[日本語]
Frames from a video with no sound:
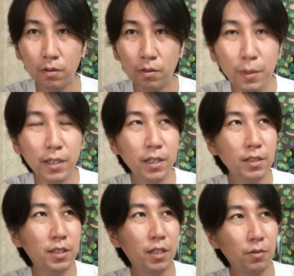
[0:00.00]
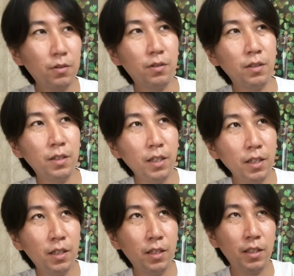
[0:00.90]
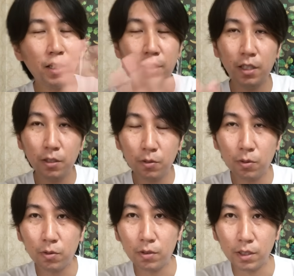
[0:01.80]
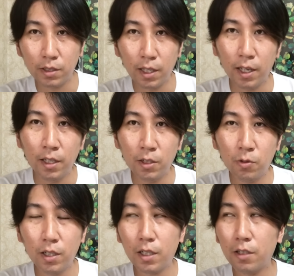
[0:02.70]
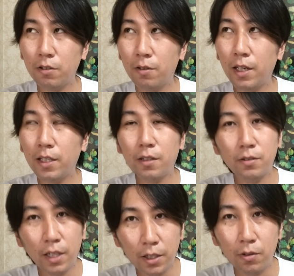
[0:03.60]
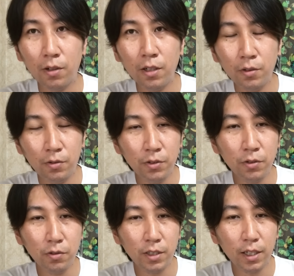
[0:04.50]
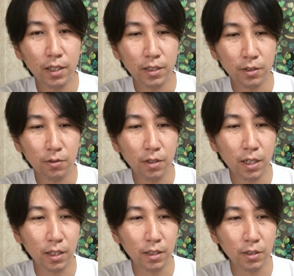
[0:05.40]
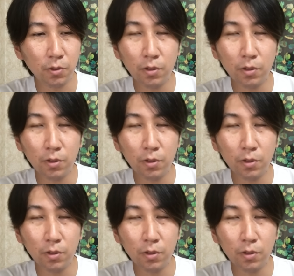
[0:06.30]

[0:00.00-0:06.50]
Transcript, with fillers: 今現在のねやっていることをですねとやかく言われたくないと風評被害がすごいからってそ